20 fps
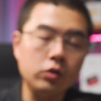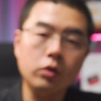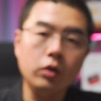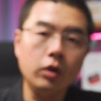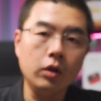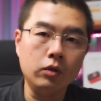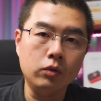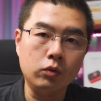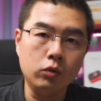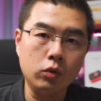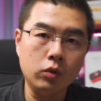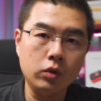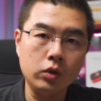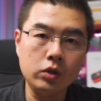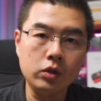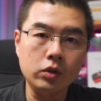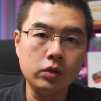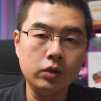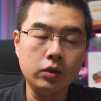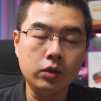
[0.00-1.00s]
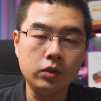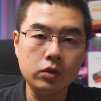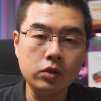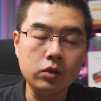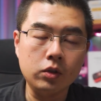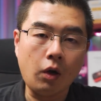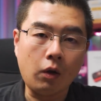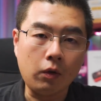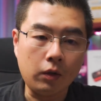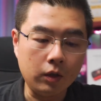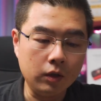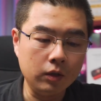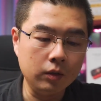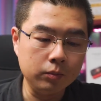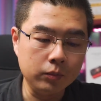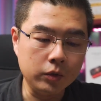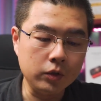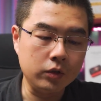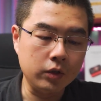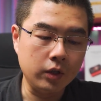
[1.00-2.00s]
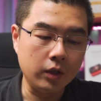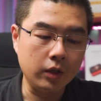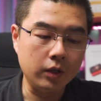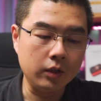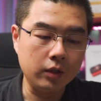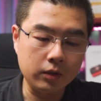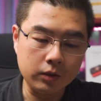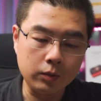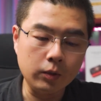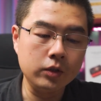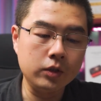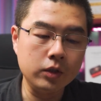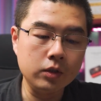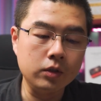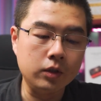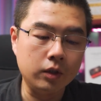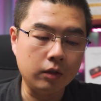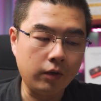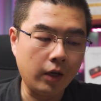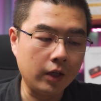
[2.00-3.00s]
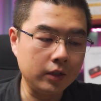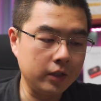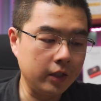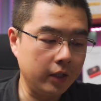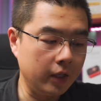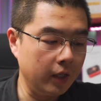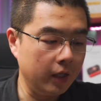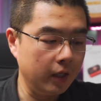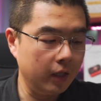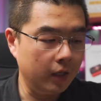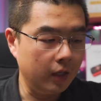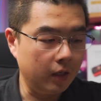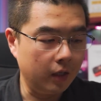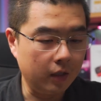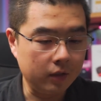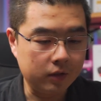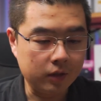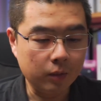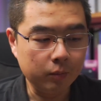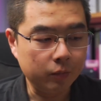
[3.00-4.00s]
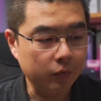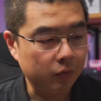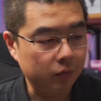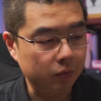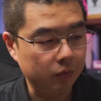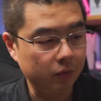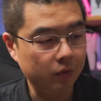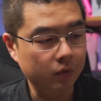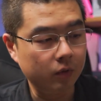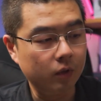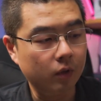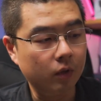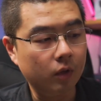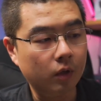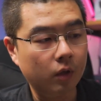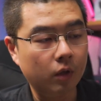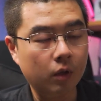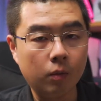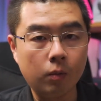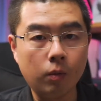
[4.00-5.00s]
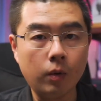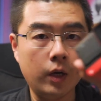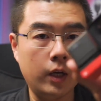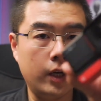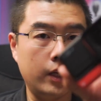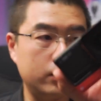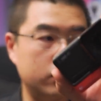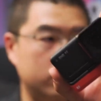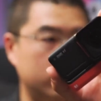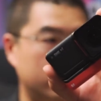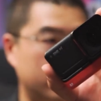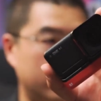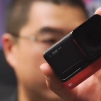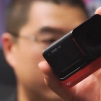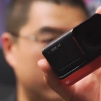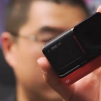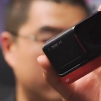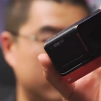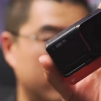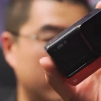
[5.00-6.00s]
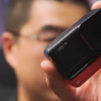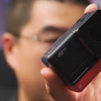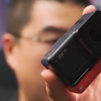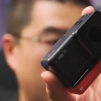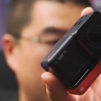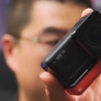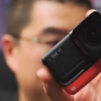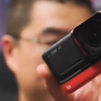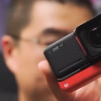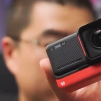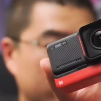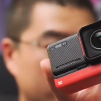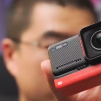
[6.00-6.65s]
是有很多设计的技巧的，并且你会惊喜的发现，相比于 1R4 的这一代，